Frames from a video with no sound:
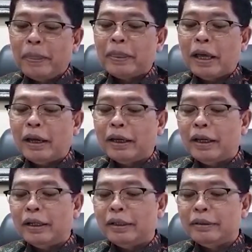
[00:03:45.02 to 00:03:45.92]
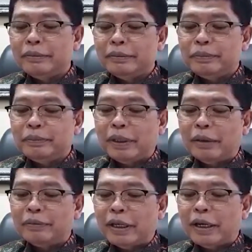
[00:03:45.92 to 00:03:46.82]
43 tanggal
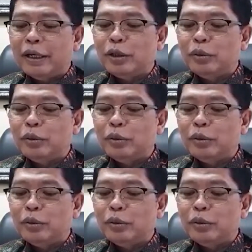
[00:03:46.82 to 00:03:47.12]
pendaftaran